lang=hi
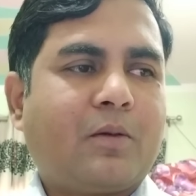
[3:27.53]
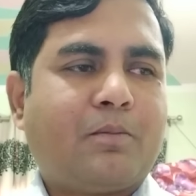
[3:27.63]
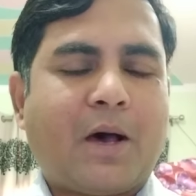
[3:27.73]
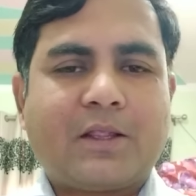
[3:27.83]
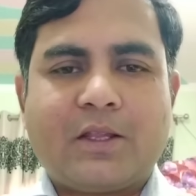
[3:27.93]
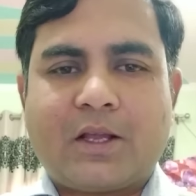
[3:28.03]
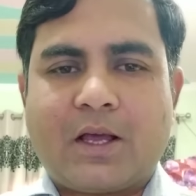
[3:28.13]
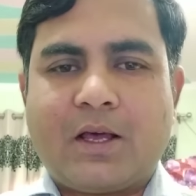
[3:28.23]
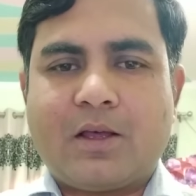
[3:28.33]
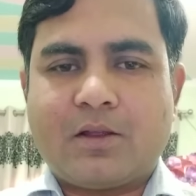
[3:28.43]
बातिल
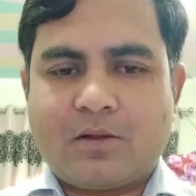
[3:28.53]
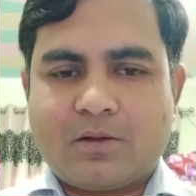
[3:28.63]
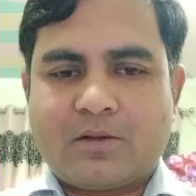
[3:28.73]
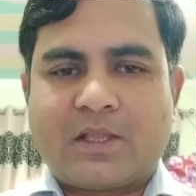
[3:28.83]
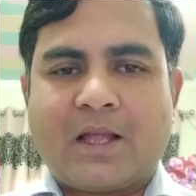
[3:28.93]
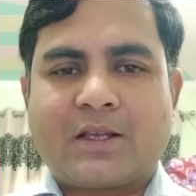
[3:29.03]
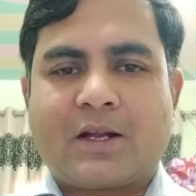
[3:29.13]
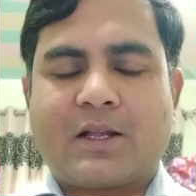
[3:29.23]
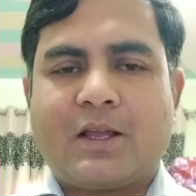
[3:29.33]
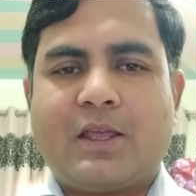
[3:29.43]
का दांत
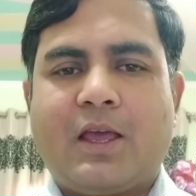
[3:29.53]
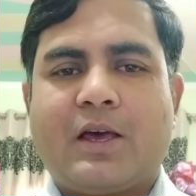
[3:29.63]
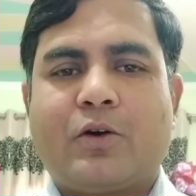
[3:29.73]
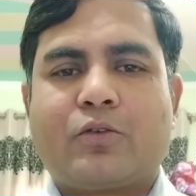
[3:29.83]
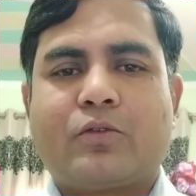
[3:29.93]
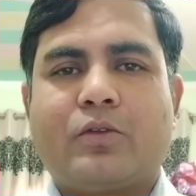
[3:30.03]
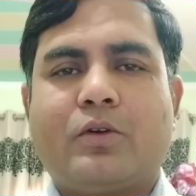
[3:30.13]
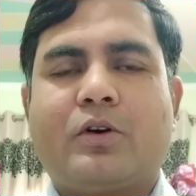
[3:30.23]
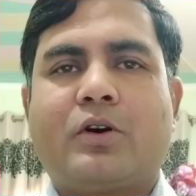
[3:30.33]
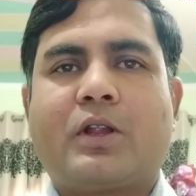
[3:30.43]
खट्टा किया है और उन
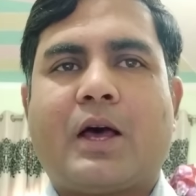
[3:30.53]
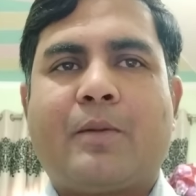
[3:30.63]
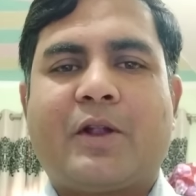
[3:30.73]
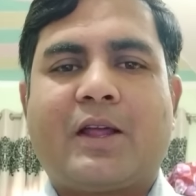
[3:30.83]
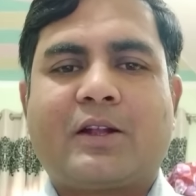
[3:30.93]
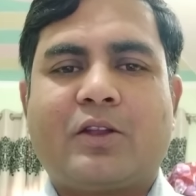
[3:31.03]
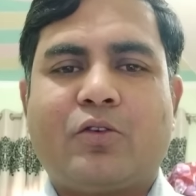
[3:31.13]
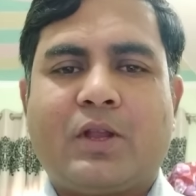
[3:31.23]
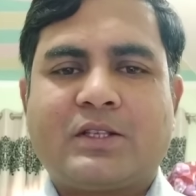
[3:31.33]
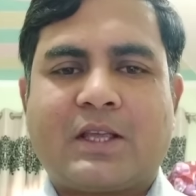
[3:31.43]
और आपा डॉक्टर
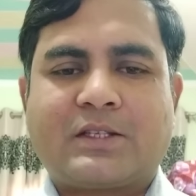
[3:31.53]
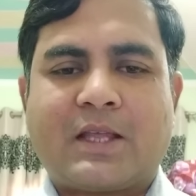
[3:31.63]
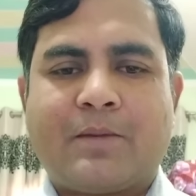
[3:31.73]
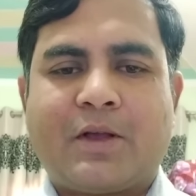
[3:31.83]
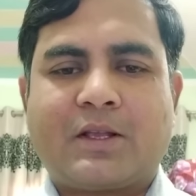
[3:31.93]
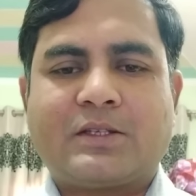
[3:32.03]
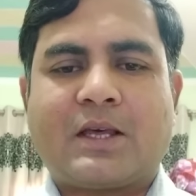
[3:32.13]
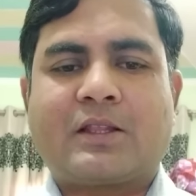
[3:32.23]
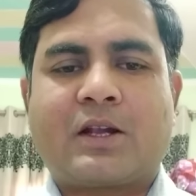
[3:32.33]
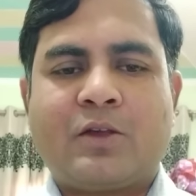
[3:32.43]
नोयरा शेख साहिबा के
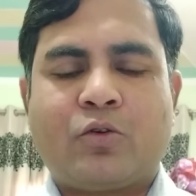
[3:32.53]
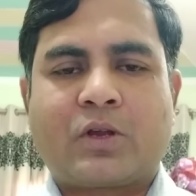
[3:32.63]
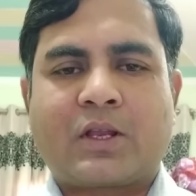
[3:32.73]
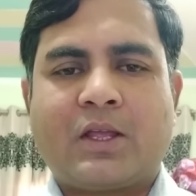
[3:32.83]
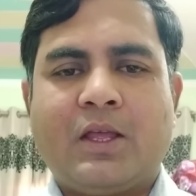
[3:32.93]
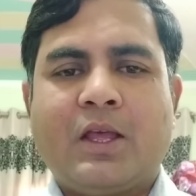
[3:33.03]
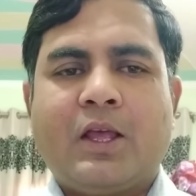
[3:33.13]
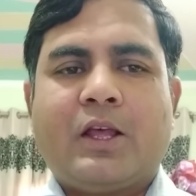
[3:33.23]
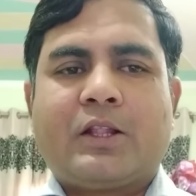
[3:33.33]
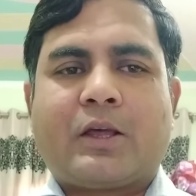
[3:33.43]
साथ खड़े होकर के
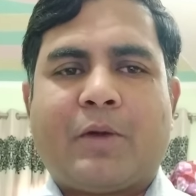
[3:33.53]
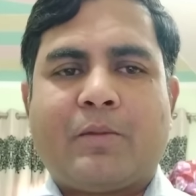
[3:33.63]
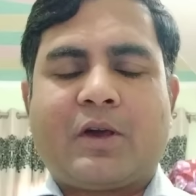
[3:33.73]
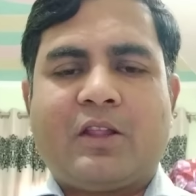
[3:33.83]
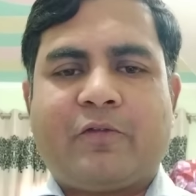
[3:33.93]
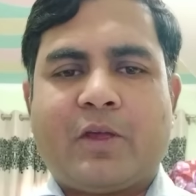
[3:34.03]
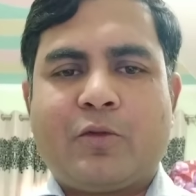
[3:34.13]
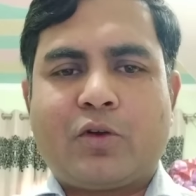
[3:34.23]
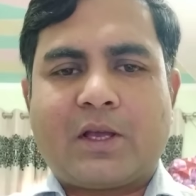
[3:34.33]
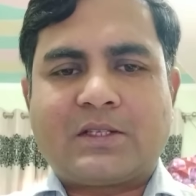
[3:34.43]
तमाम गलत
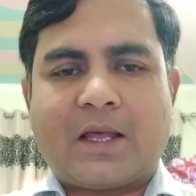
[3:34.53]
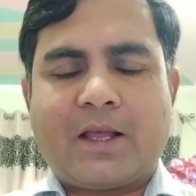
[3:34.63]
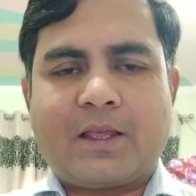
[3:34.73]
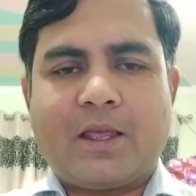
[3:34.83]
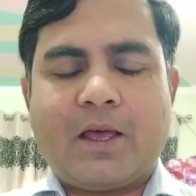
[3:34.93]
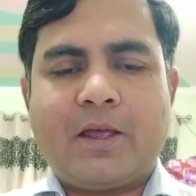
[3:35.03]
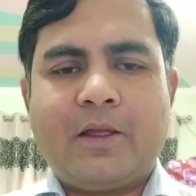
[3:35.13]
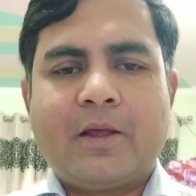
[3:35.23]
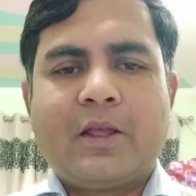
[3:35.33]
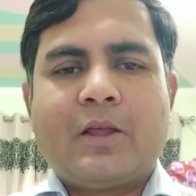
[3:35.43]
फहमियों का इजाला किया
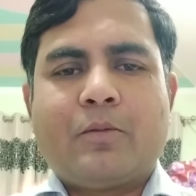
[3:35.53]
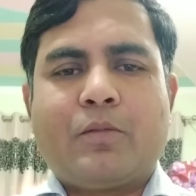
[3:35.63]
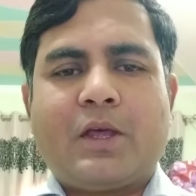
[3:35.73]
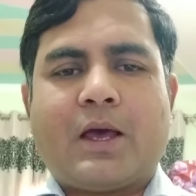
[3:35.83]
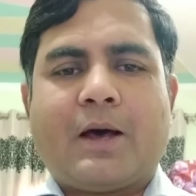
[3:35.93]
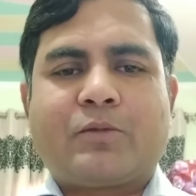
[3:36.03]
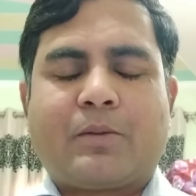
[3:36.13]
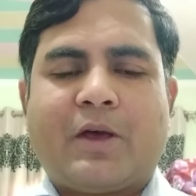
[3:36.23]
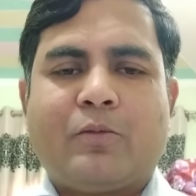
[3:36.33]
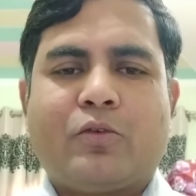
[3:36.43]
है मैं आप
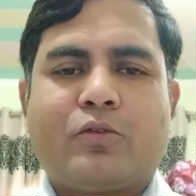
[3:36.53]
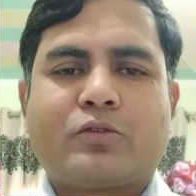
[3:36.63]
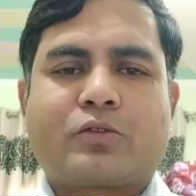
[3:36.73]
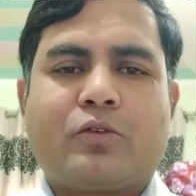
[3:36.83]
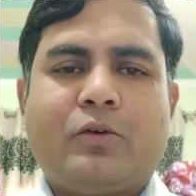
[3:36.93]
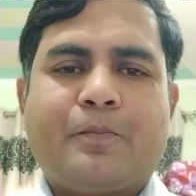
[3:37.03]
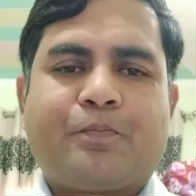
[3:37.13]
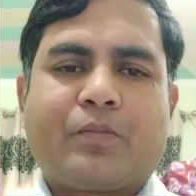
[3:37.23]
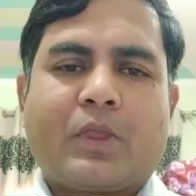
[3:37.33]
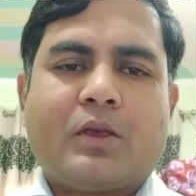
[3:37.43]
तमाम लोगों को
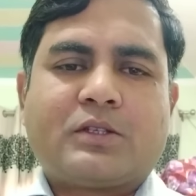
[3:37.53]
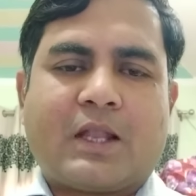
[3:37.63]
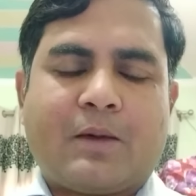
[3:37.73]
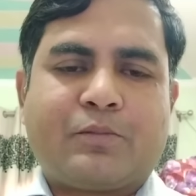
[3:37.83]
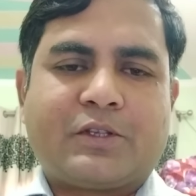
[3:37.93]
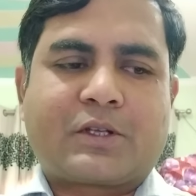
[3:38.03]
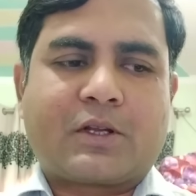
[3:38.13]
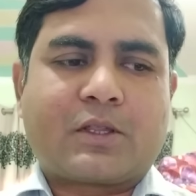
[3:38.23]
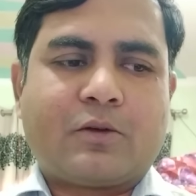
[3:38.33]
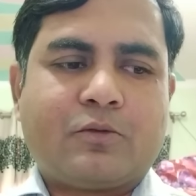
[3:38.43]
सलाम पेश
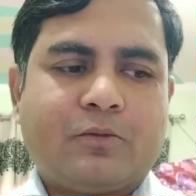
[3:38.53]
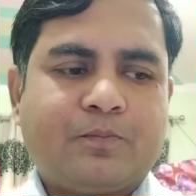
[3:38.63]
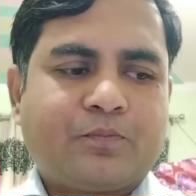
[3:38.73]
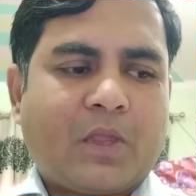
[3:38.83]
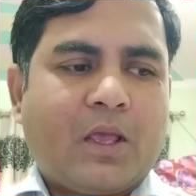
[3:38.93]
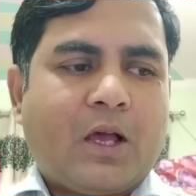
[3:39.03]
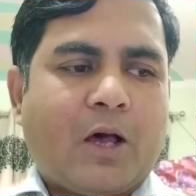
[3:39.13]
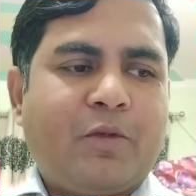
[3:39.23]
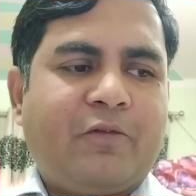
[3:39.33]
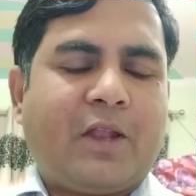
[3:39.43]
करता हूँ
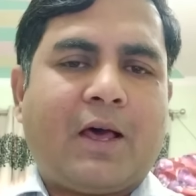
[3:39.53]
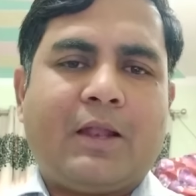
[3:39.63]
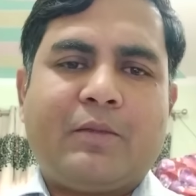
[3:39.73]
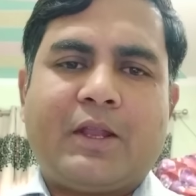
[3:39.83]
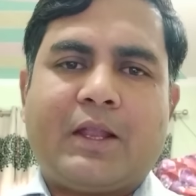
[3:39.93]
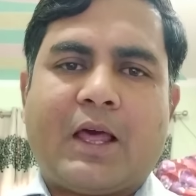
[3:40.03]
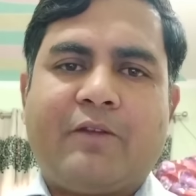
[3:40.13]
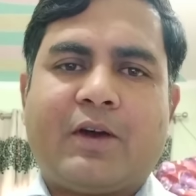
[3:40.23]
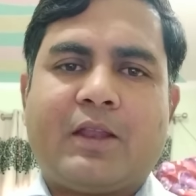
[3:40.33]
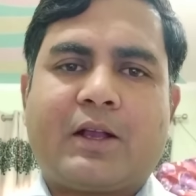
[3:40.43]
अभी फ़िलहाल मेरे
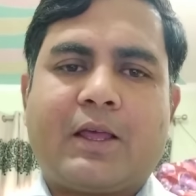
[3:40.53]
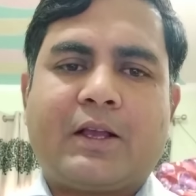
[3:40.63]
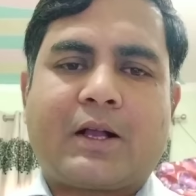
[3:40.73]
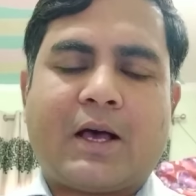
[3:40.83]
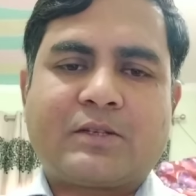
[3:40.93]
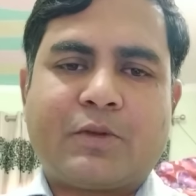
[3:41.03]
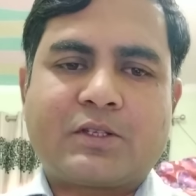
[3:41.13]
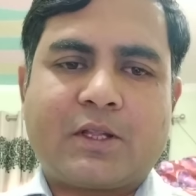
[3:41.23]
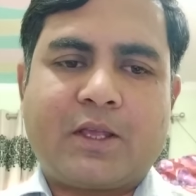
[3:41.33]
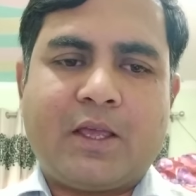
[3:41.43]
लाइव आने का एक ख़ास
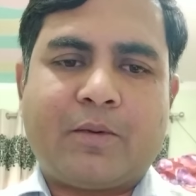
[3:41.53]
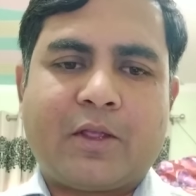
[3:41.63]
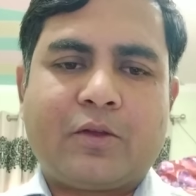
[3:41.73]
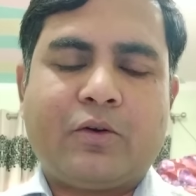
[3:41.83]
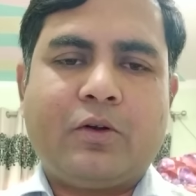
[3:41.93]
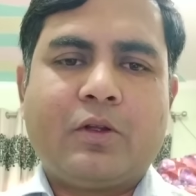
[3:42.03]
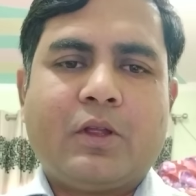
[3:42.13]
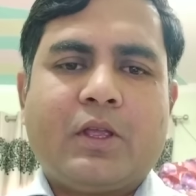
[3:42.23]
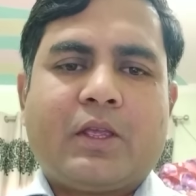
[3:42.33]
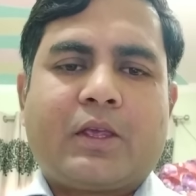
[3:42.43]
मकसद ये है भाइयों
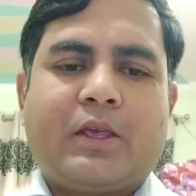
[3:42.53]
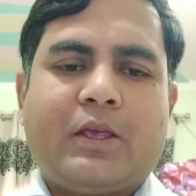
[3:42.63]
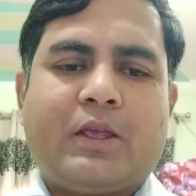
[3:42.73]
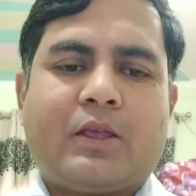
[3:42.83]
कि